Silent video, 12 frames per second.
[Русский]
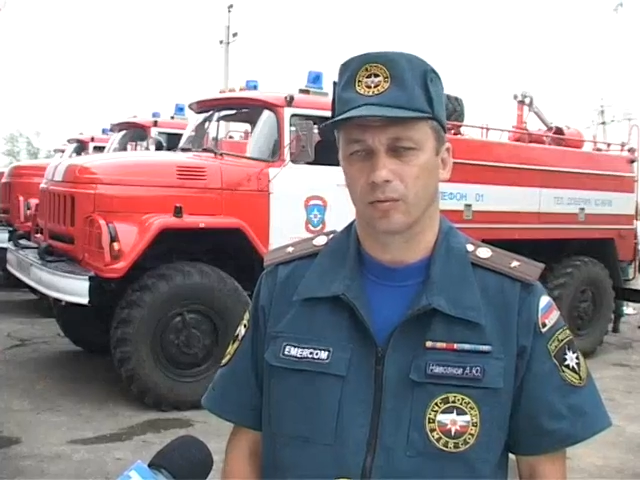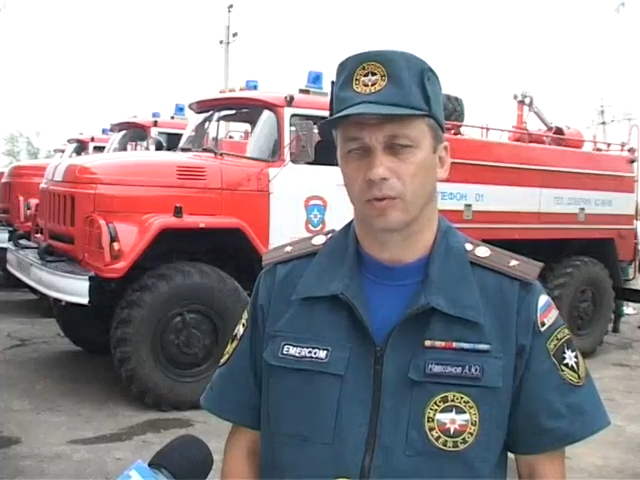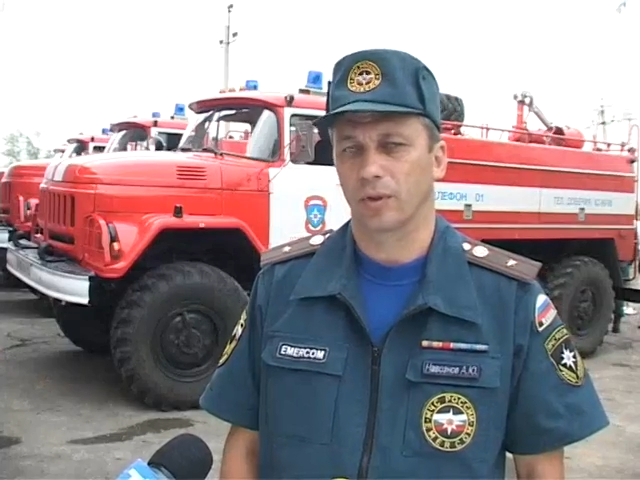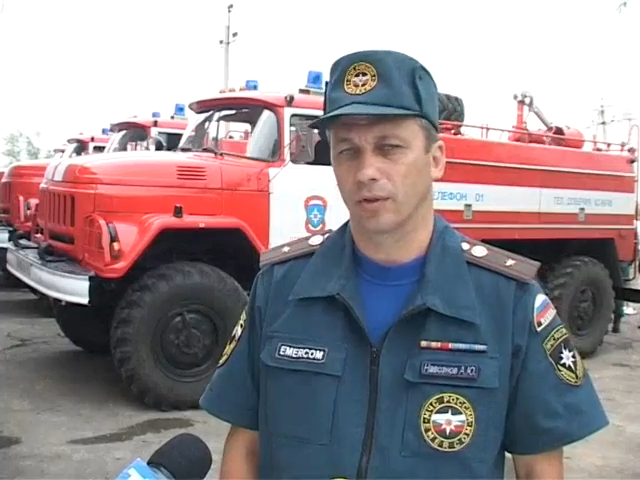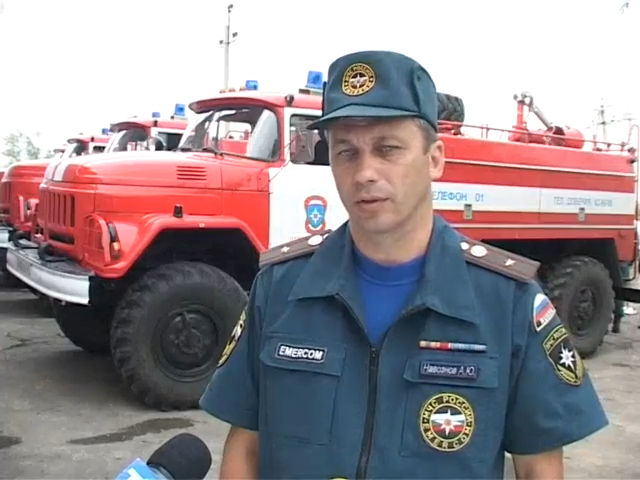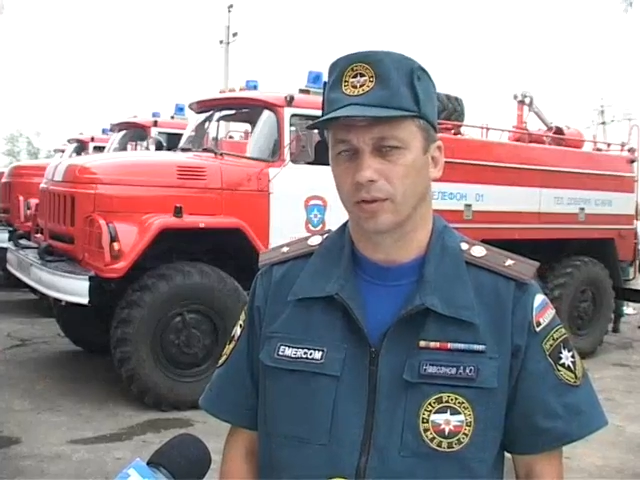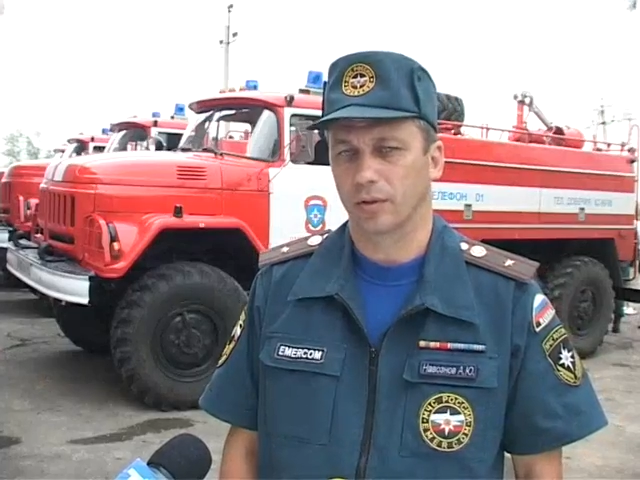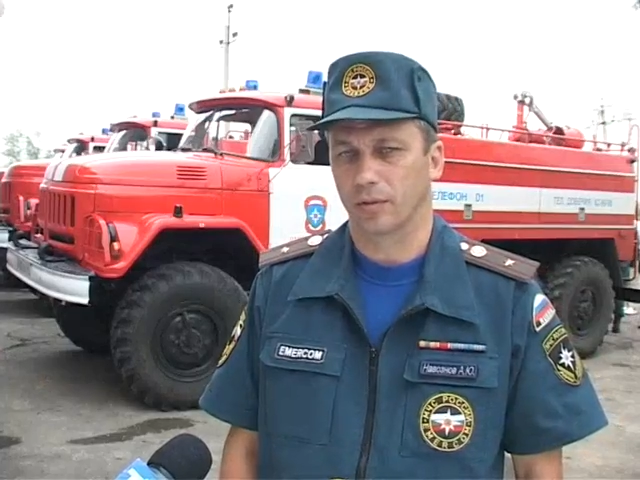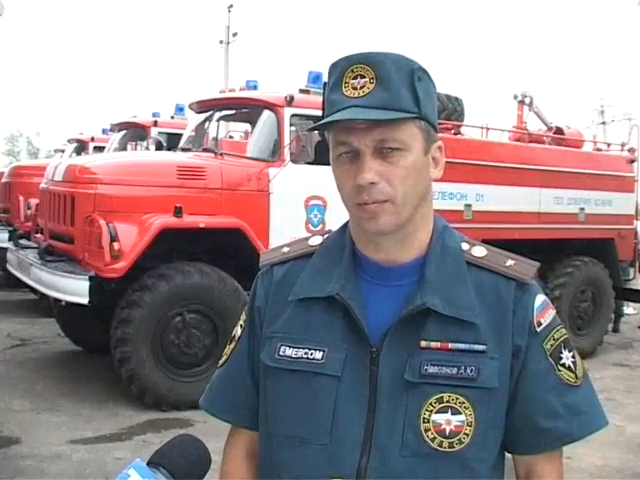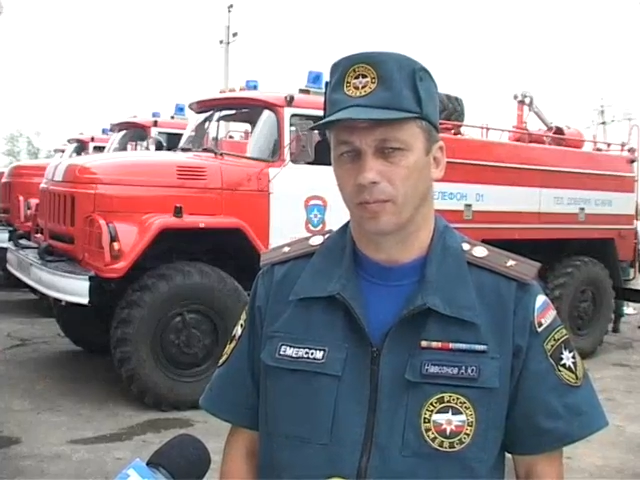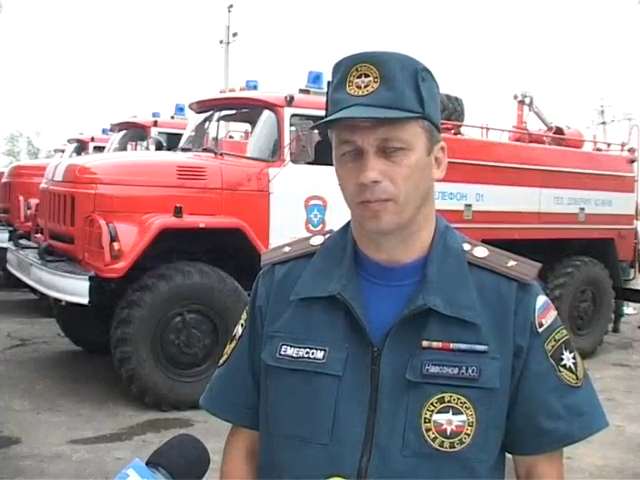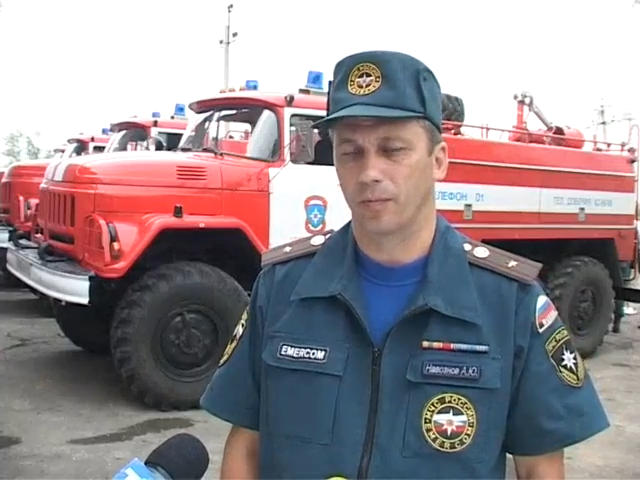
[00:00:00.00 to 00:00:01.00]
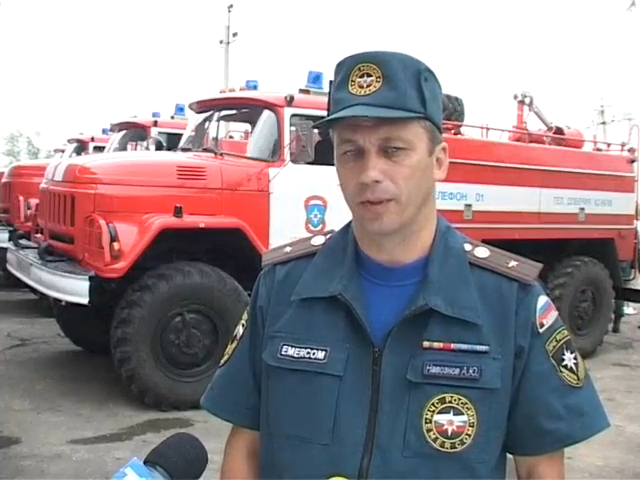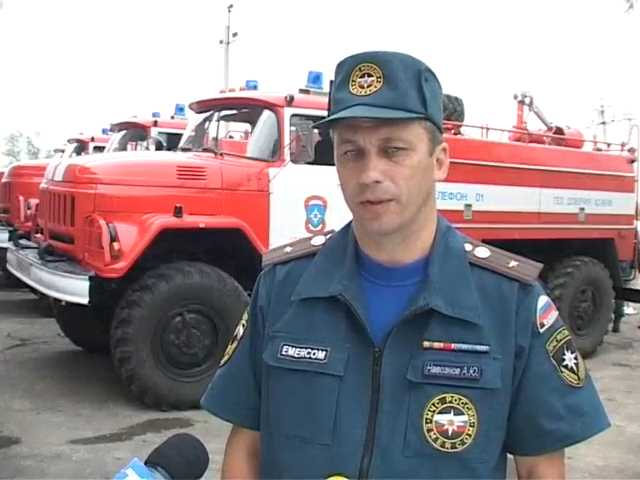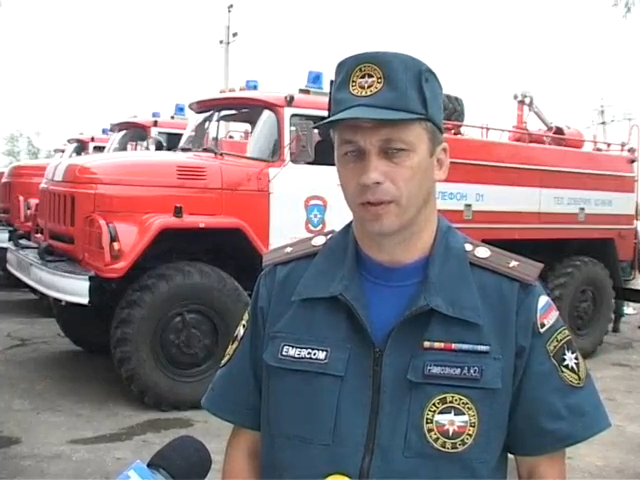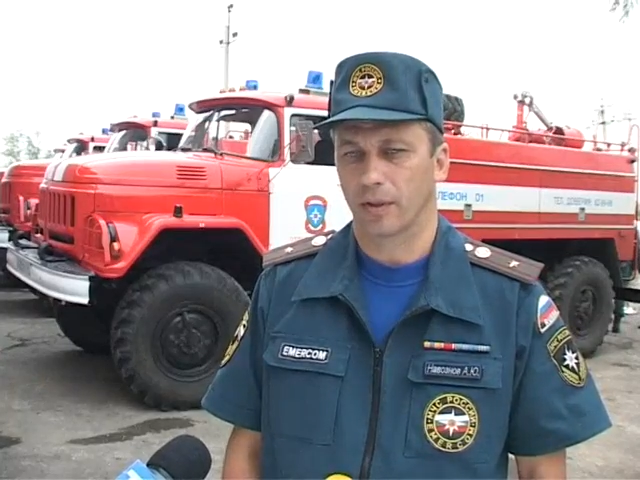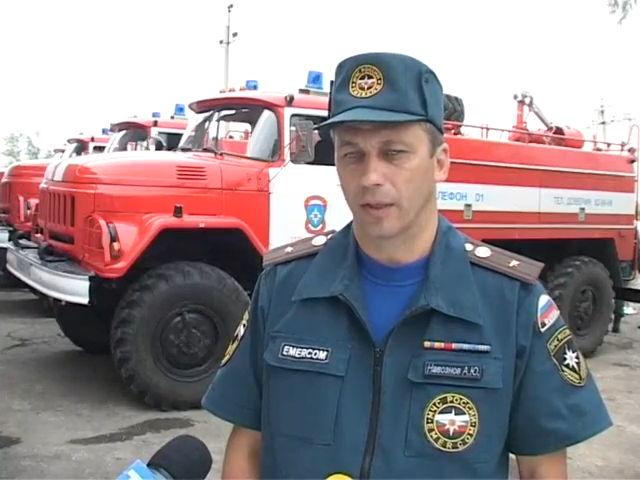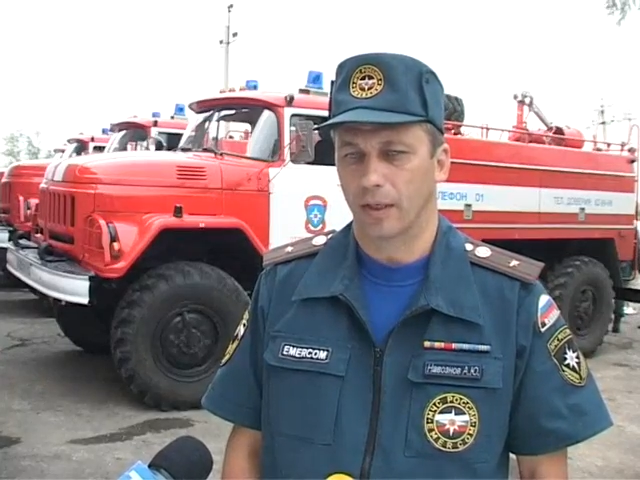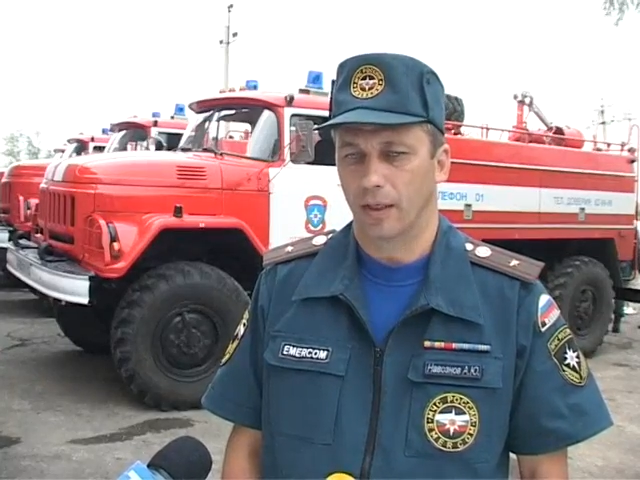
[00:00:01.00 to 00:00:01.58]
усилился ветер.